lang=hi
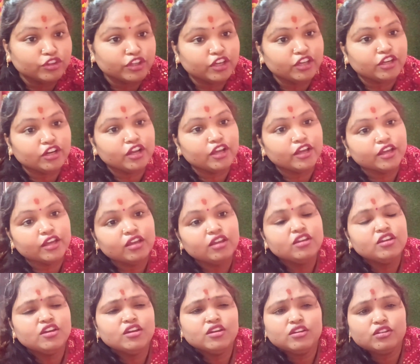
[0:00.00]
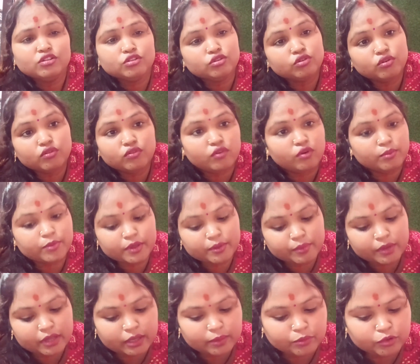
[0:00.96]
देखना है तो वो भी
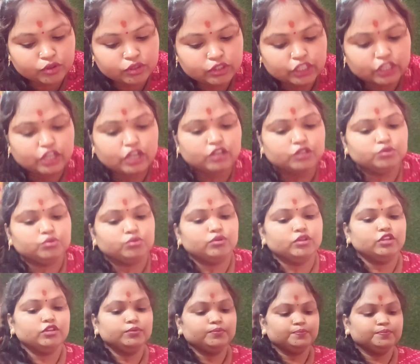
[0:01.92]
मैं आपको दिखा दूँगी